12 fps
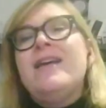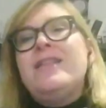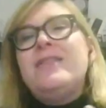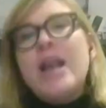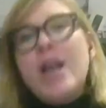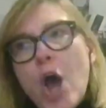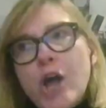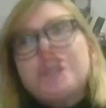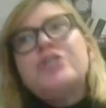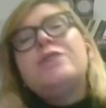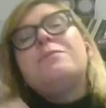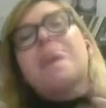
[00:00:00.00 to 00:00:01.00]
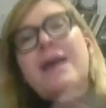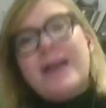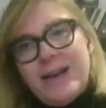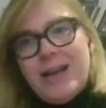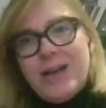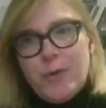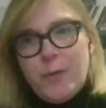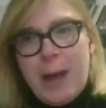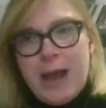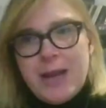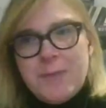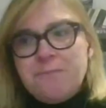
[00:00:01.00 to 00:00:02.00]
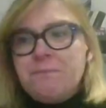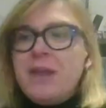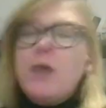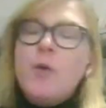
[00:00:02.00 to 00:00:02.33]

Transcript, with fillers: nell'oggi ma anche nel domani. E